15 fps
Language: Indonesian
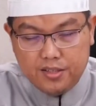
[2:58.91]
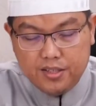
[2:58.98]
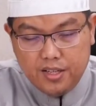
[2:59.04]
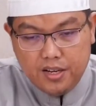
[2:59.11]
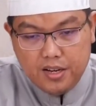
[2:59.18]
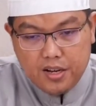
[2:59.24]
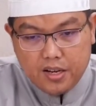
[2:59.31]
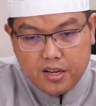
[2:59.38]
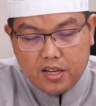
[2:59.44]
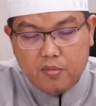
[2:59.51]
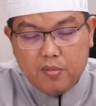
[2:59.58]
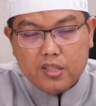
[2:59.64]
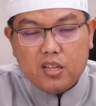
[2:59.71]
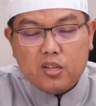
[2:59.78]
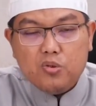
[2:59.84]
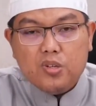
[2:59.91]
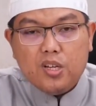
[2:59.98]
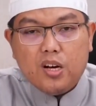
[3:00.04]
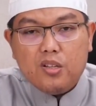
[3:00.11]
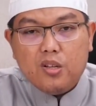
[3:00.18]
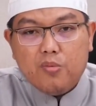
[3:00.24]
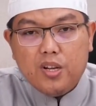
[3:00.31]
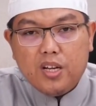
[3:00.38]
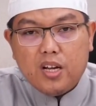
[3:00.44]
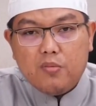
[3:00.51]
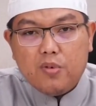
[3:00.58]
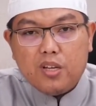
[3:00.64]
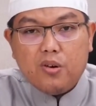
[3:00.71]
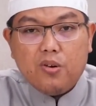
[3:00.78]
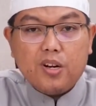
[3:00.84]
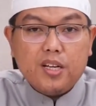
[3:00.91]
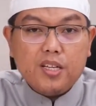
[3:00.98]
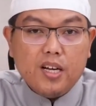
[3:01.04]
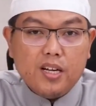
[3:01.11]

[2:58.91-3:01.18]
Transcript: Ini kenikmatan dunia yang Allah berikan bagi orang